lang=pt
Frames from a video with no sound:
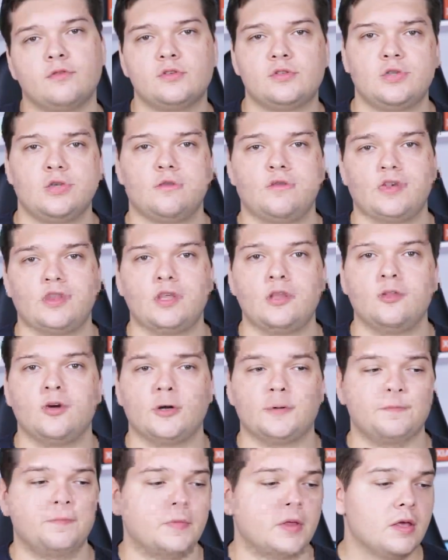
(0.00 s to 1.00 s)
você e o
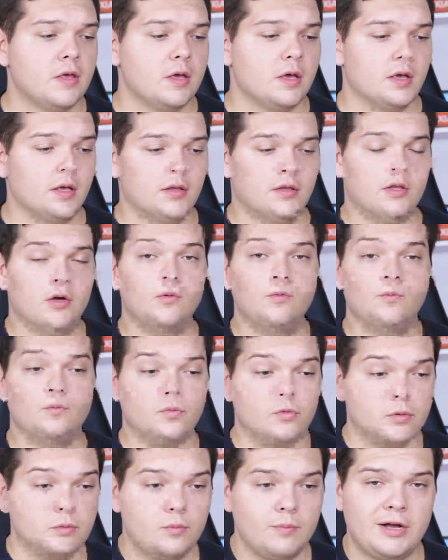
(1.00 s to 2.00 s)
vendedor. Então,
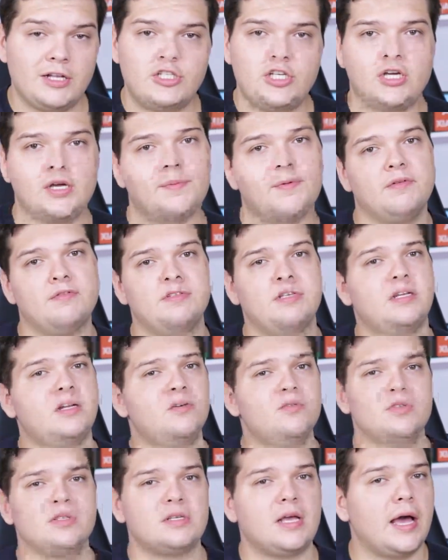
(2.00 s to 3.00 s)
uma dica para você,
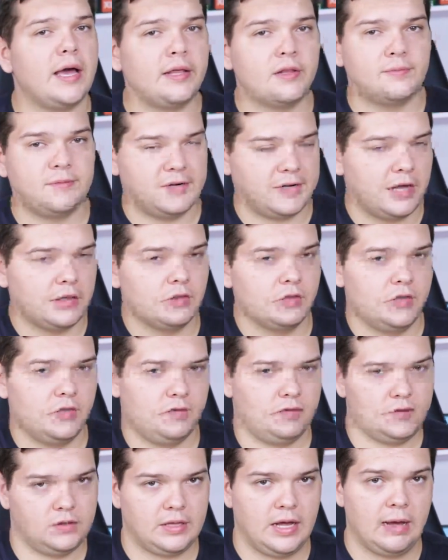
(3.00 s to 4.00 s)
não saia do Mercado
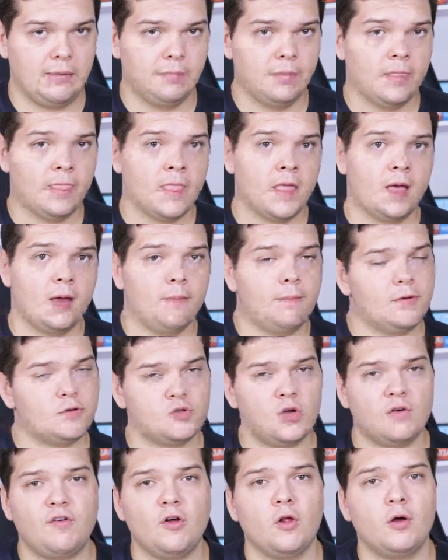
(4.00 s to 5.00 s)
Livre, tá? O
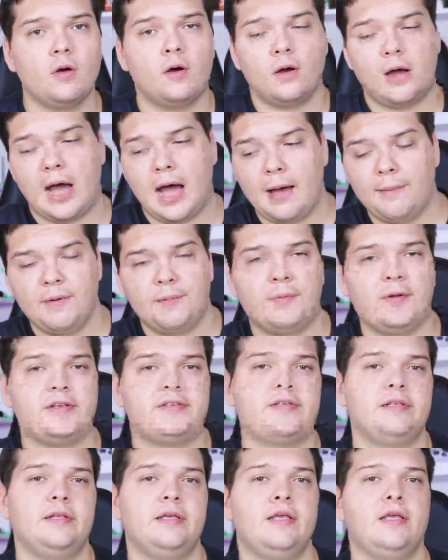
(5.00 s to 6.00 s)
pessoal falou, abre por
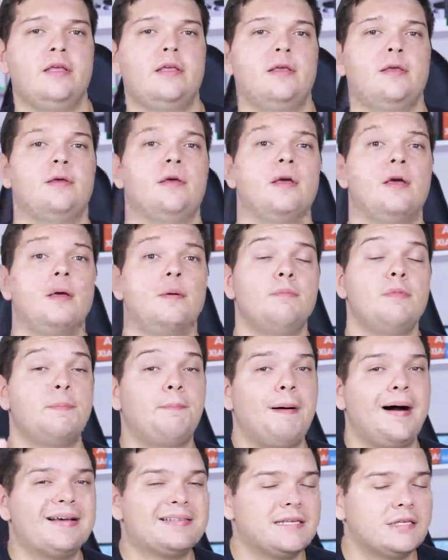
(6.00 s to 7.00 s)
esse link, me
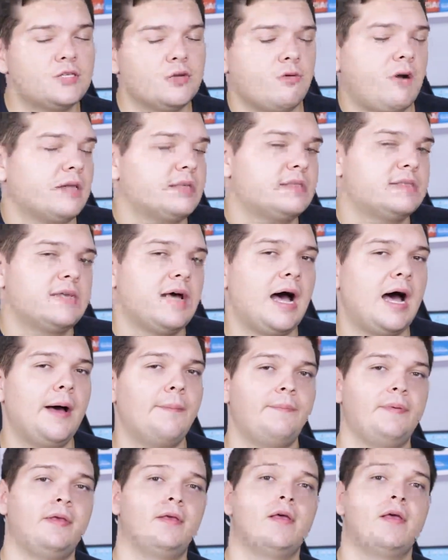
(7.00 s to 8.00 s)
passa seu
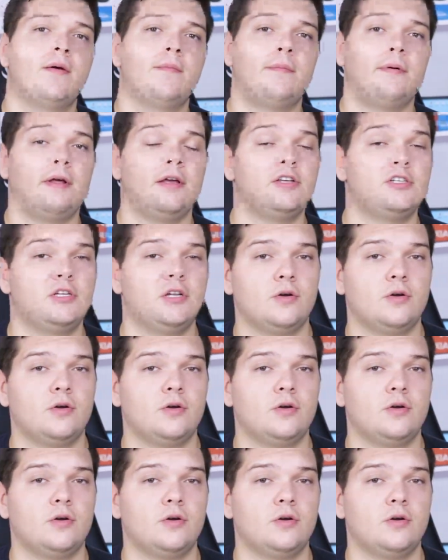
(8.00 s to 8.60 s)
WhatsApp para a gente